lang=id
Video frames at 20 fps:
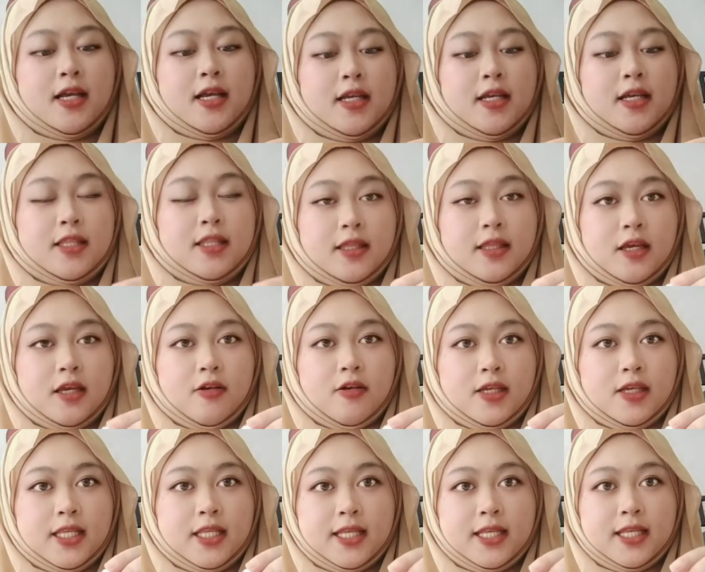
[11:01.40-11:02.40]
tengok
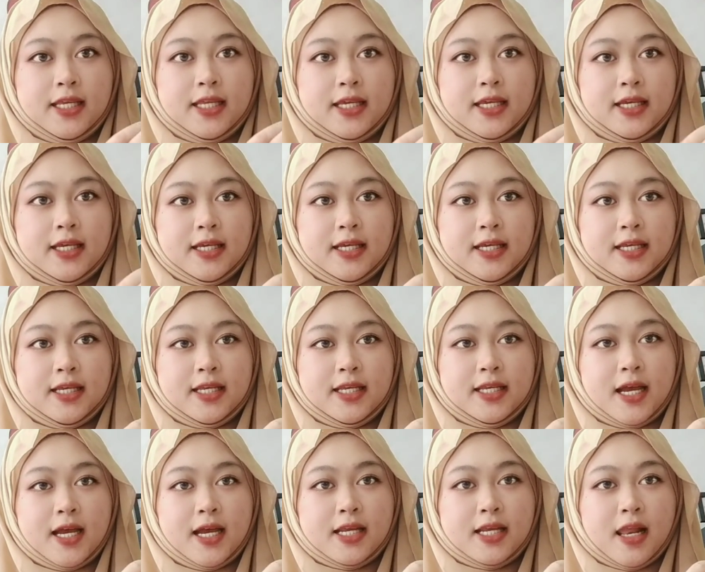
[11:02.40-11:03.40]
ini ini
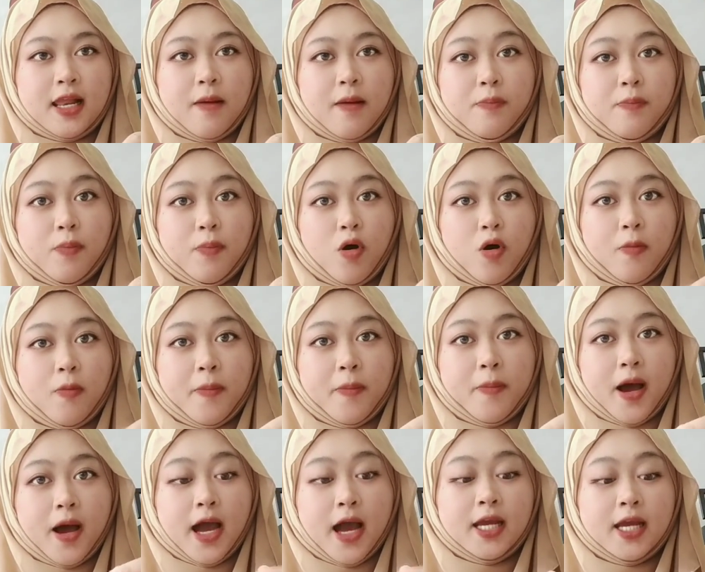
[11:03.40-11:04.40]
adalah pop
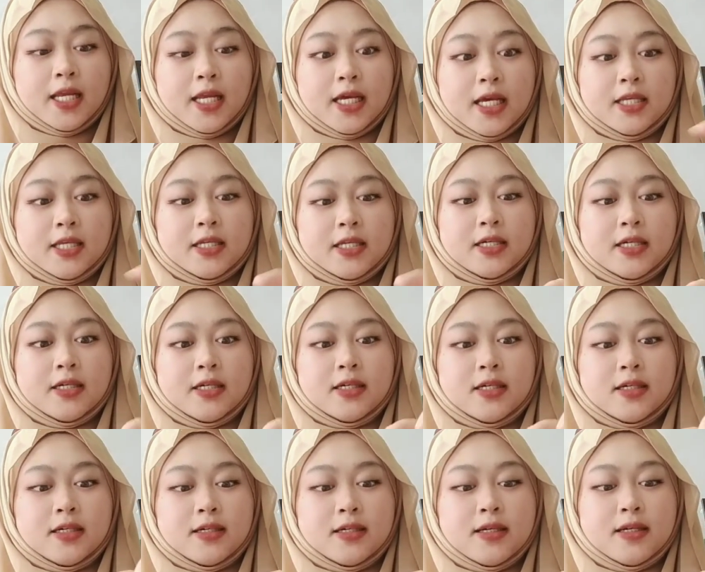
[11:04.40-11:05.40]
eyeliner
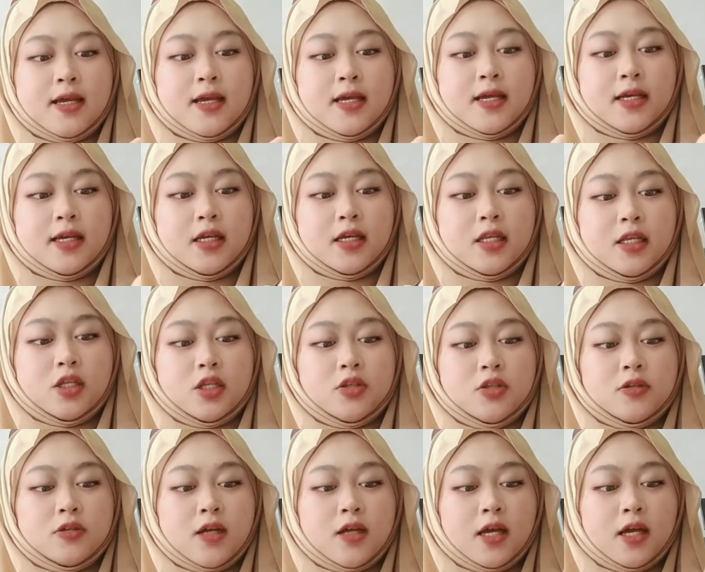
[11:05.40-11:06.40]
ini juga
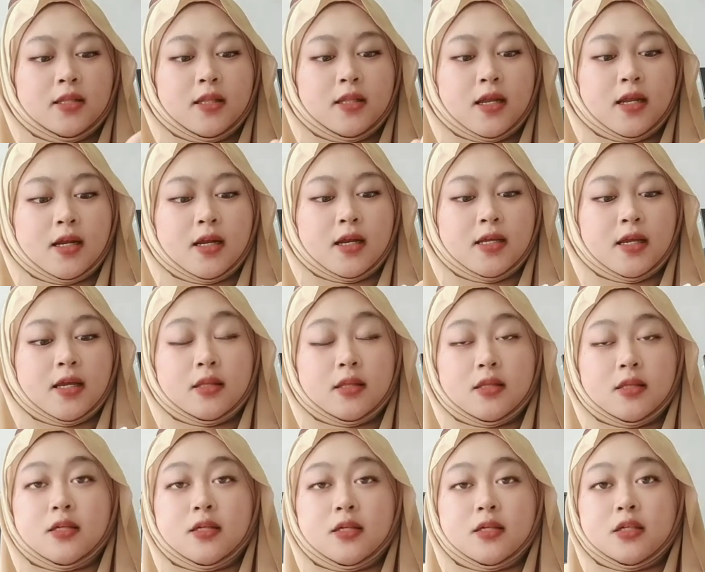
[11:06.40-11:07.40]
antara yang
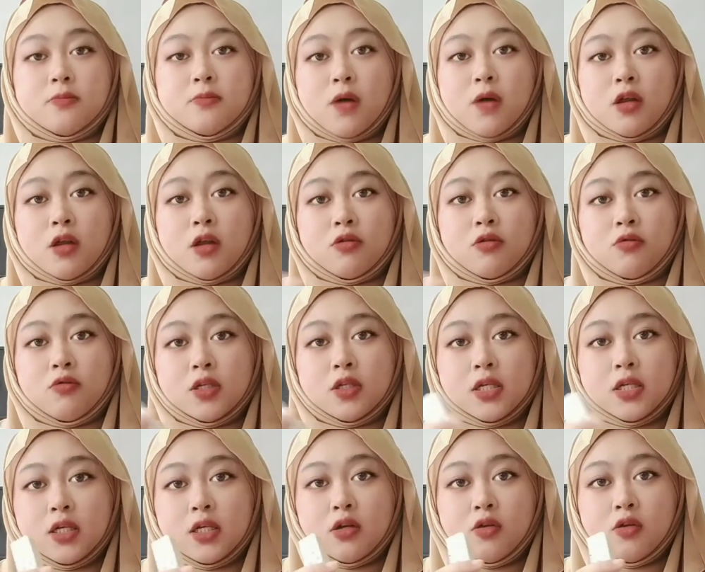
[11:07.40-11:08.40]
terbaru
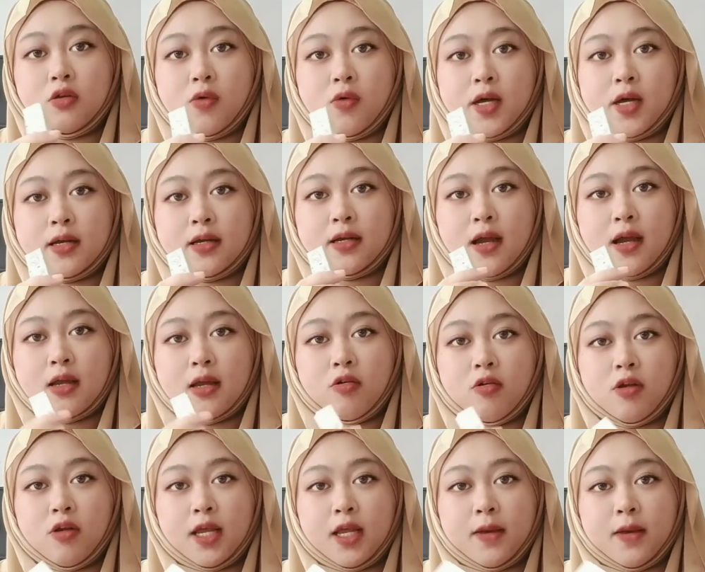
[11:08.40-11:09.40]
dikeluarkan oleh
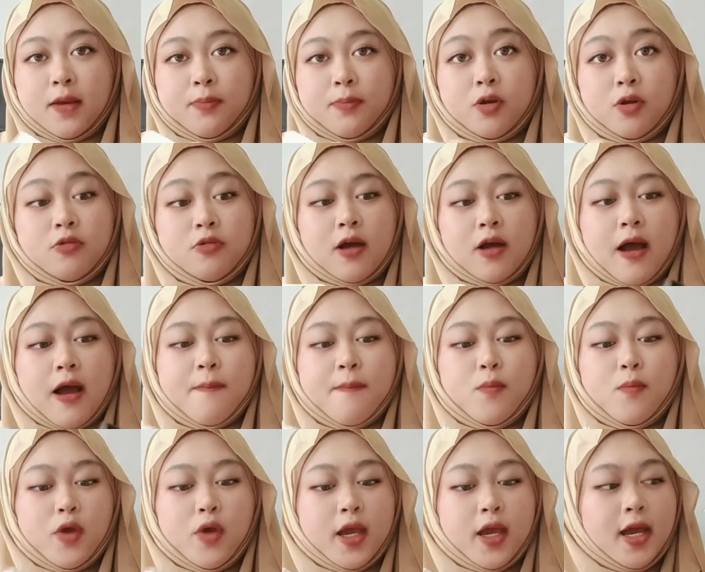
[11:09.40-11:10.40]
produk
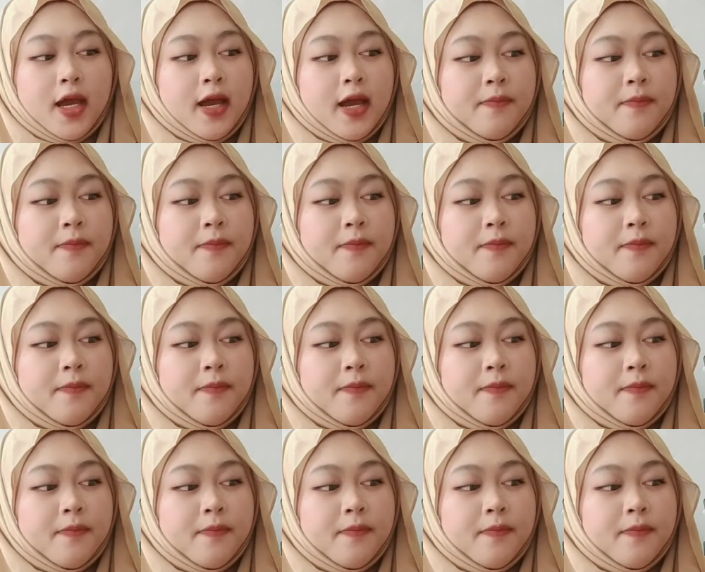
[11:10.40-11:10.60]
Amway